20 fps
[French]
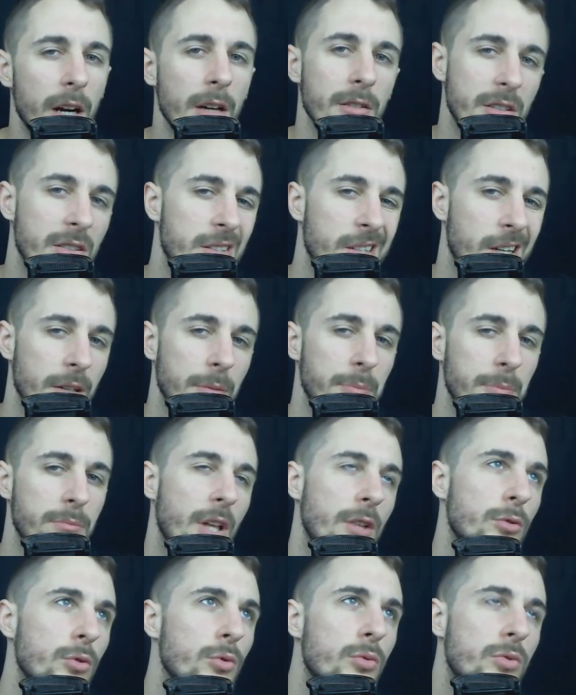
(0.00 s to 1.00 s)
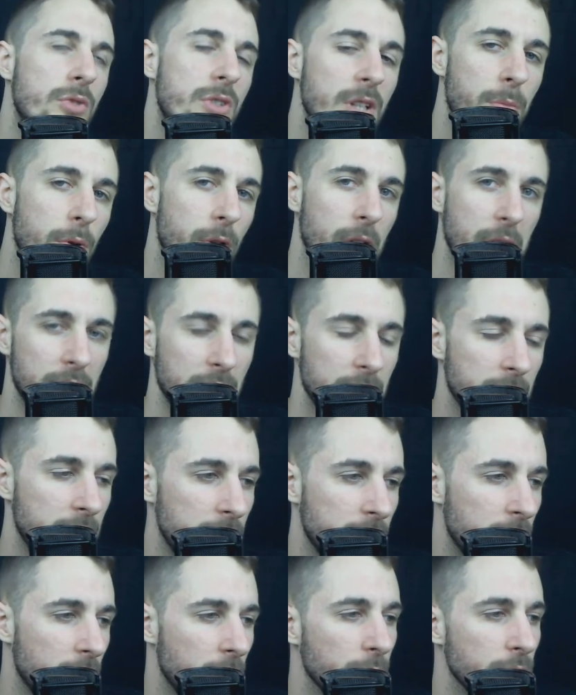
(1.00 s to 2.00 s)
qui seraient peut-être utiles pour quelqu'un
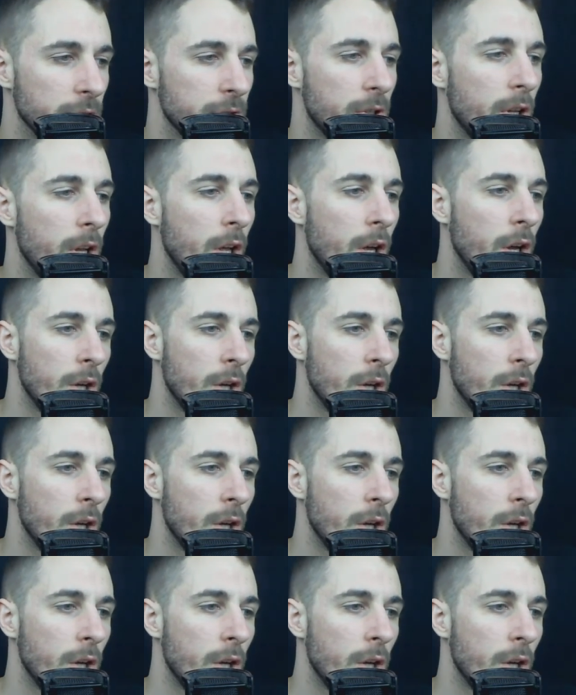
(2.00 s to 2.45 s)
qui commence.